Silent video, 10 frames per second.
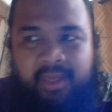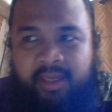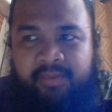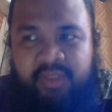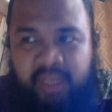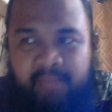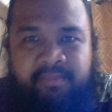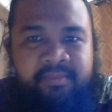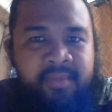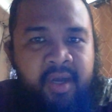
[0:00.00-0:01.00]
um,
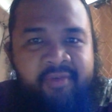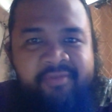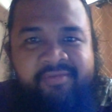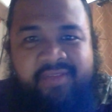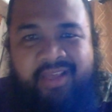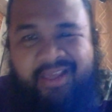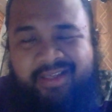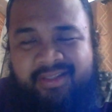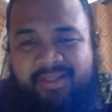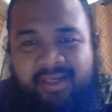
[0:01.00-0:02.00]
some of
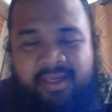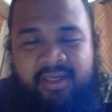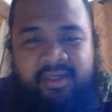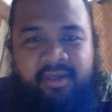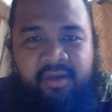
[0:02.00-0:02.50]
his uh,